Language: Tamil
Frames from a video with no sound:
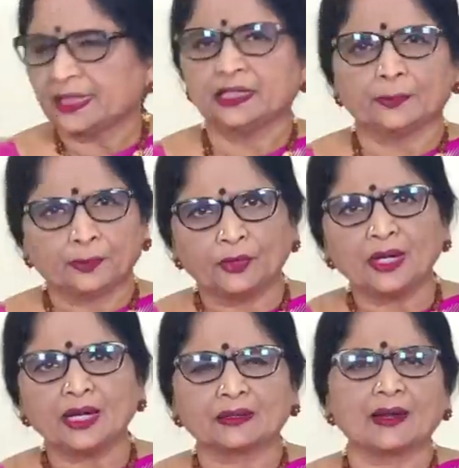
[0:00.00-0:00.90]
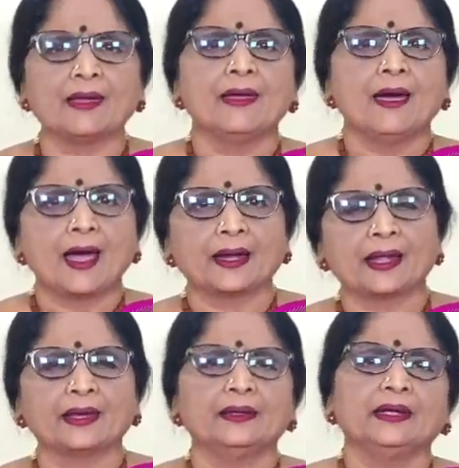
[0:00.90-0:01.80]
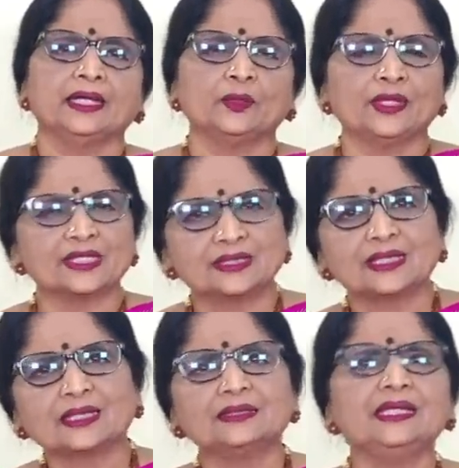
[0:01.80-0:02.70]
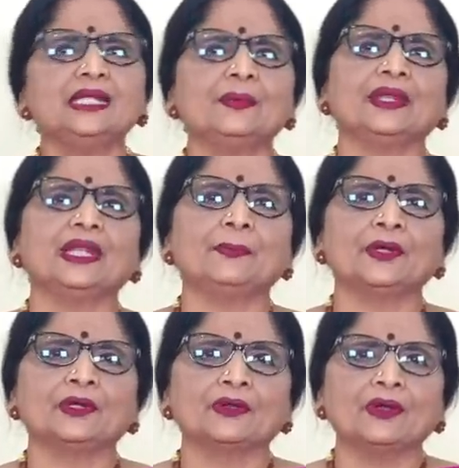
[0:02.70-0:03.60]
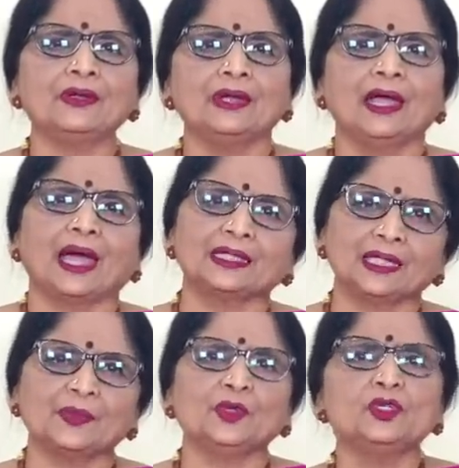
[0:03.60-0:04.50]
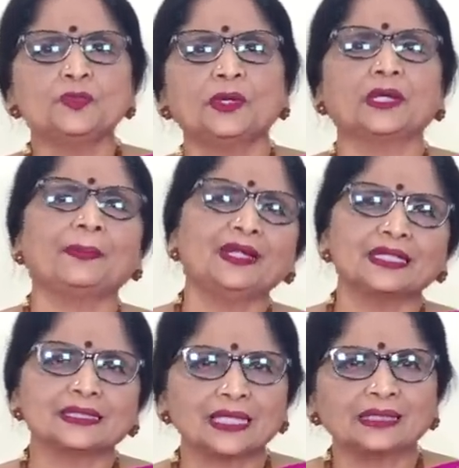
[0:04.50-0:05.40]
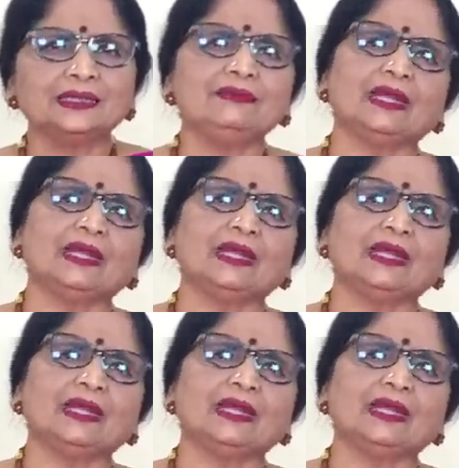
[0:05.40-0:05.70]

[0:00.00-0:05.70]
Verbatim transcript: இந்த பொருளாக இருக்கலாம் ஆனால் இதோடைய சக்தி நம்ம என்ன பண்ணுறோம் அதை நம்ம யூஸ் பண்ணுறப்ப அது சக்தி